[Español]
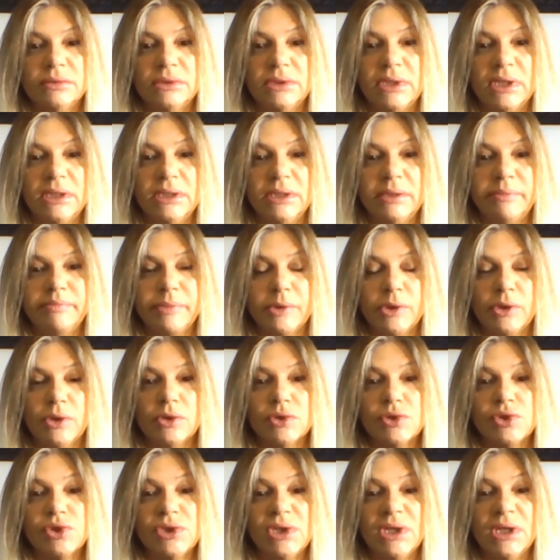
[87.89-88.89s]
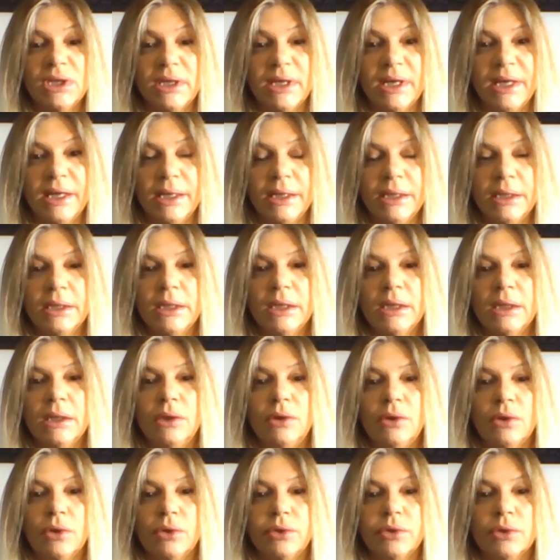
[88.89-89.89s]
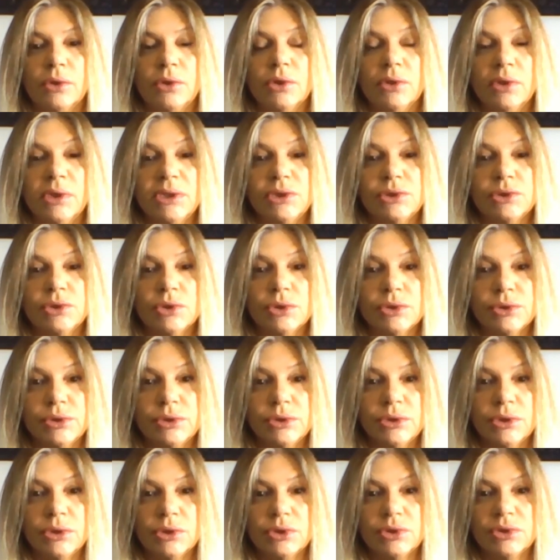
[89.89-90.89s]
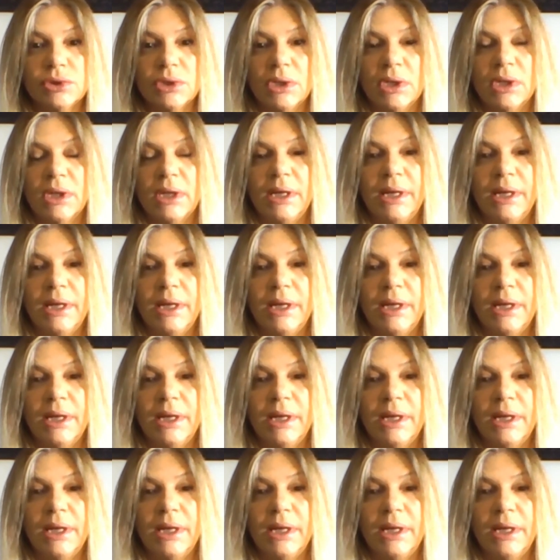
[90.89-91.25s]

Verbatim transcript: de tipo seca, los dolores óseos,